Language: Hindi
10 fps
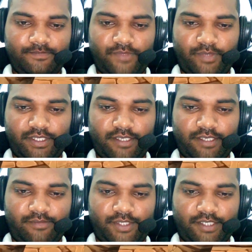बचाए
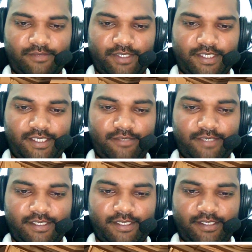बचाए दिए हर
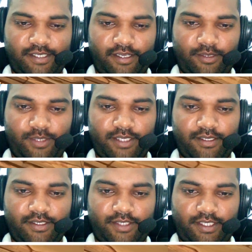वार ना हर बार
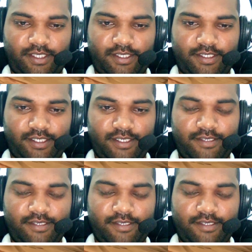ना सीधा चला